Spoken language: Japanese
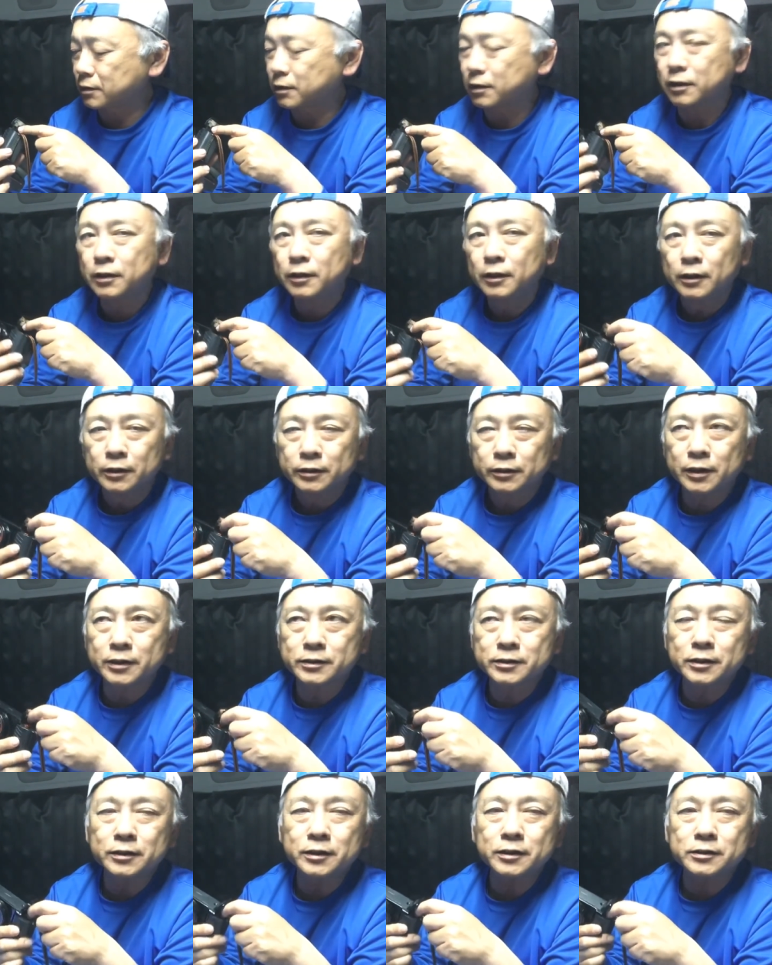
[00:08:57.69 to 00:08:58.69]
で、炭
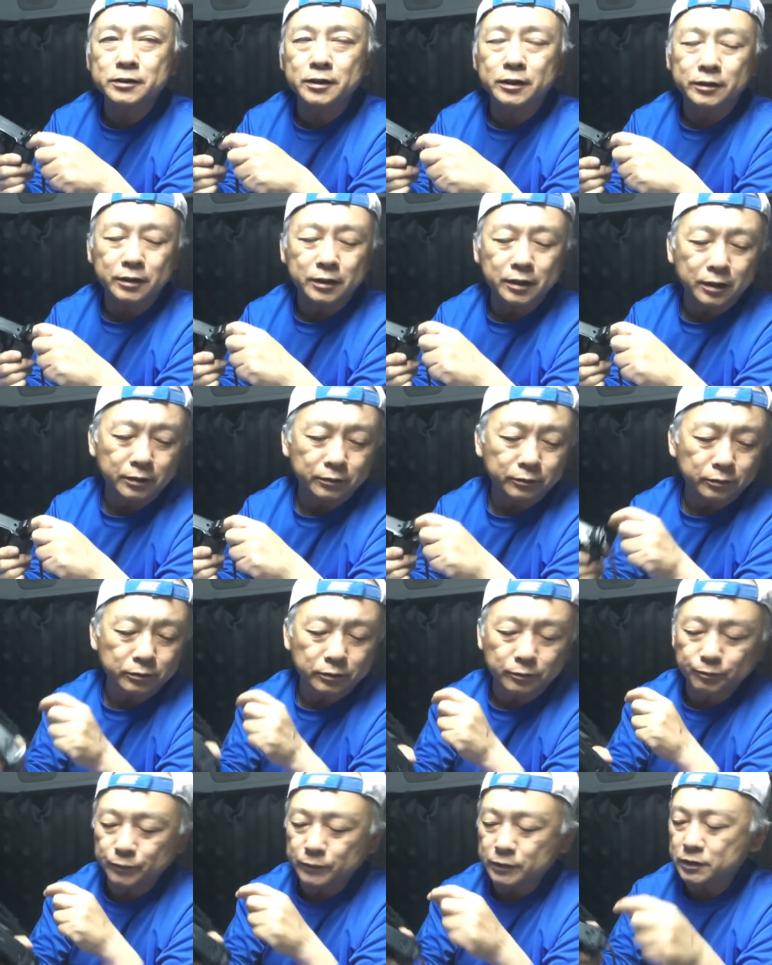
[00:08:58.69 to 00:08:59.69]
酸電池なんでね、あの、
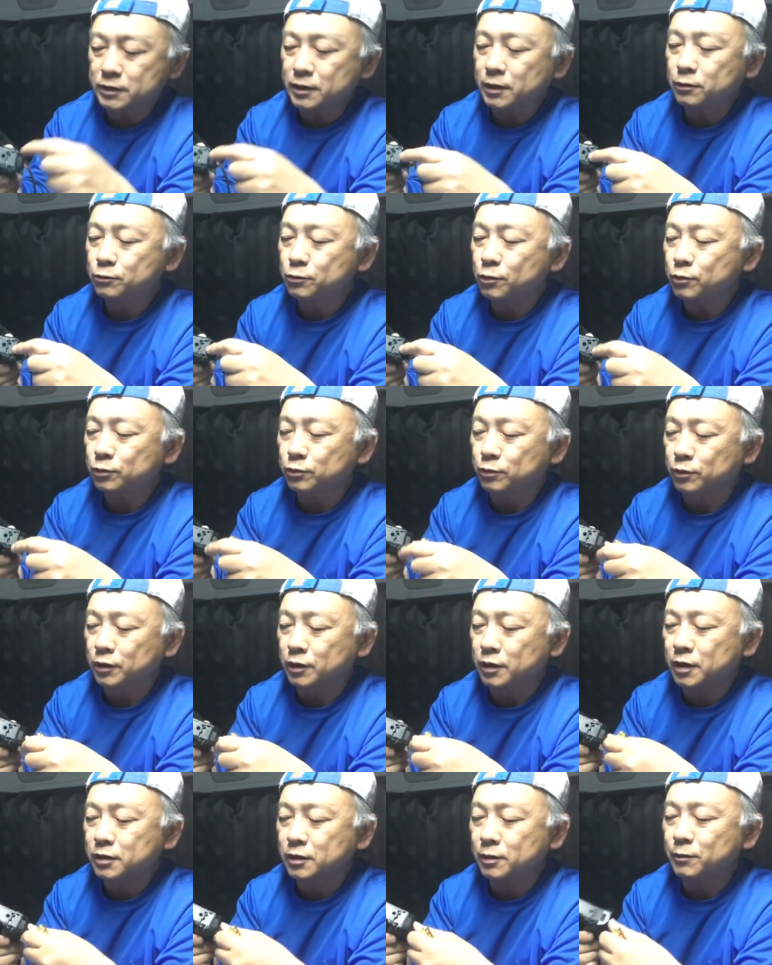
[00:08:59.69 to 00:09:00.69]
実際動くの
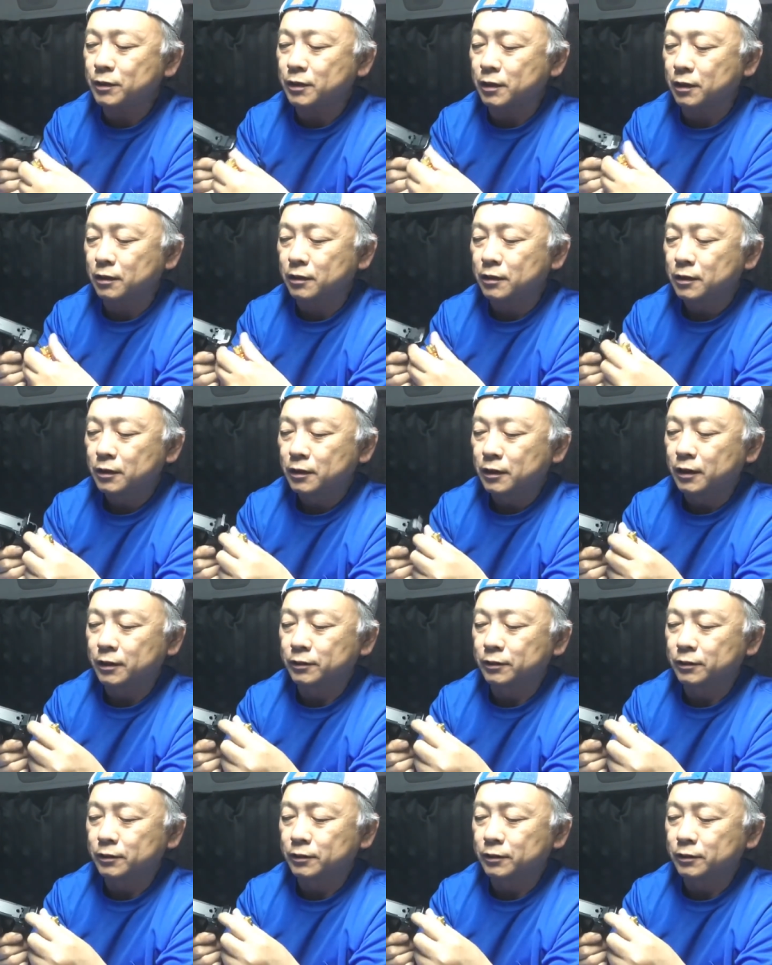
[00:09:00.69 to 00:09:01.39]
入れてみて、あ